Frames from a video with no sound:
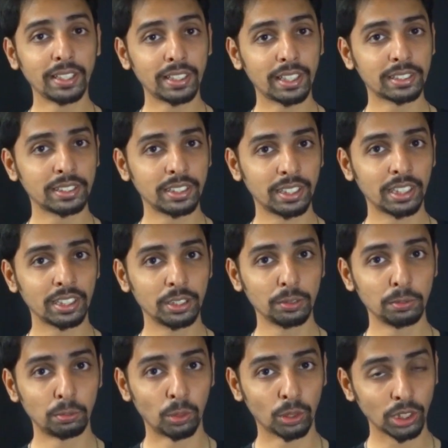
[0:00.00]
பைனட் டெஸ்ட்டுன்றது
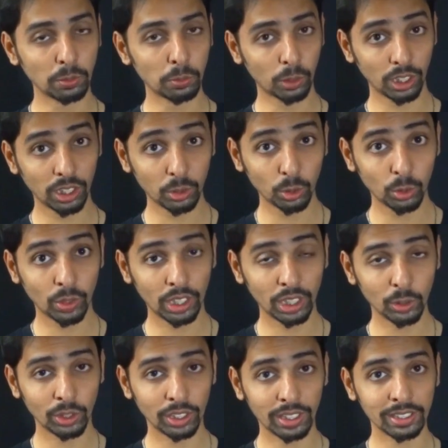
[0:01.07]
முதல் முதல்ல
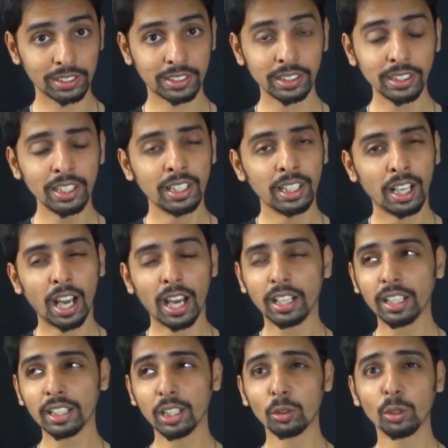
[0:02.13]
உருவான ஒரு டெஸ்ட்டு
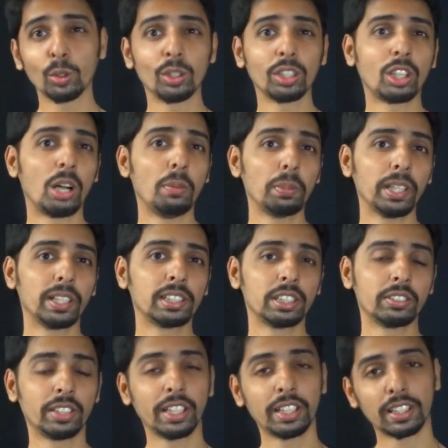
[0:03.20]
ஆனால் அது அவ்வளோ ஒரு
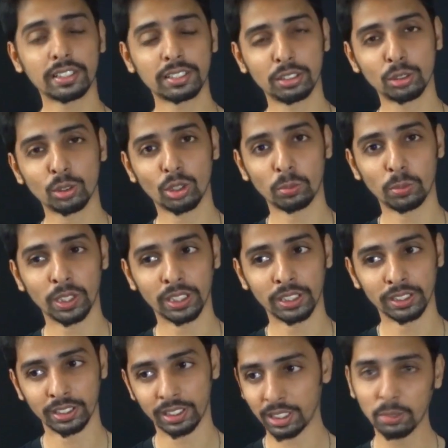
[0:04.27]
காம்ப்ரிஹென்சிவான டெஸ்ட்டுன்னு சொல்ல முடியாது
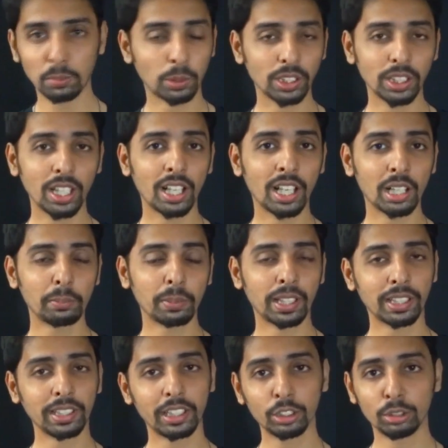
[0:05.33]
ஏன்னா முதல்ல
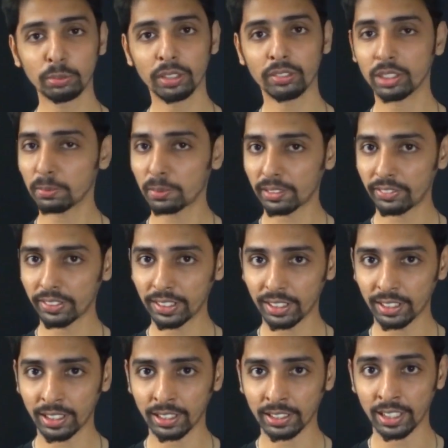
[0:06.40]
ஆரம்பிக்கிறது எதுவுமே வந்து
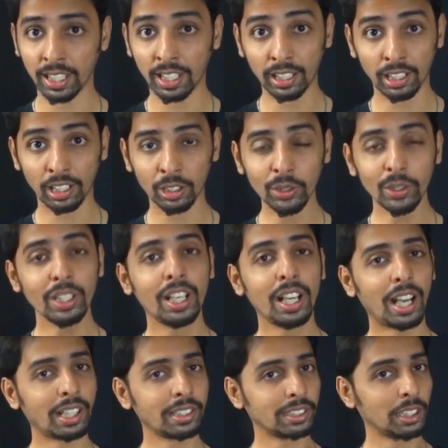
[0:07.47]
பர்ஃபெக்டாக இருக்காது ஆனாலும்
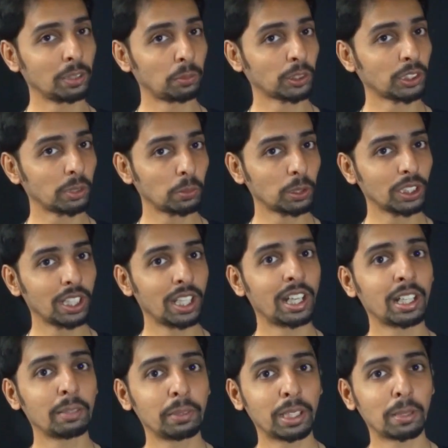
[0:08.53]
அதுதான் முதல் முதல்ல
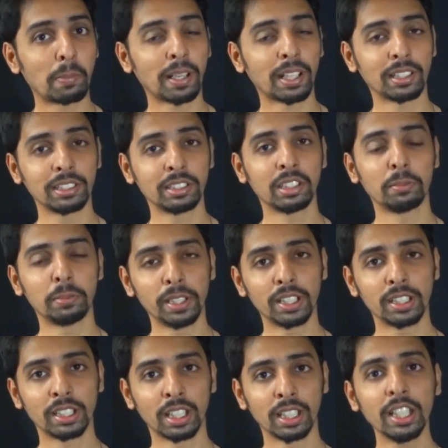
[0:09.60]
ஆரம்பிக்கப்பட்டது
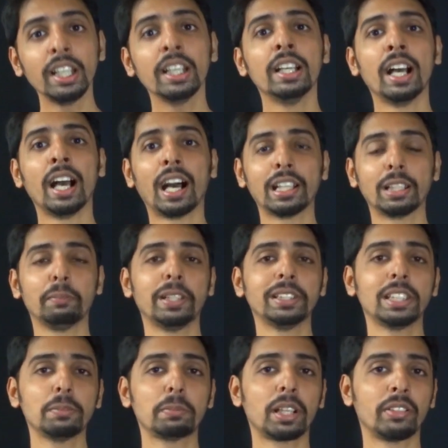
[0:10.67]
அப்படின்றதுனால அதை
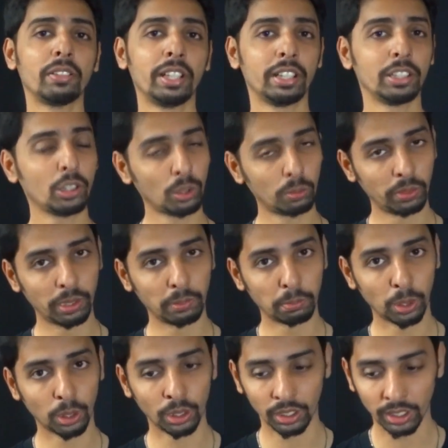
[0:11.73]
மென்ஷன் பண்ண வேண்டியது ரொம்ப
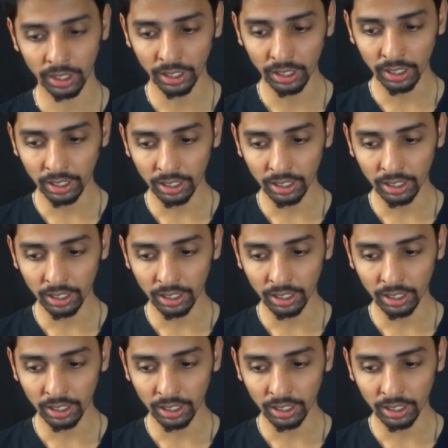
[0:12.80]
இம்பார்ட்டண்ட்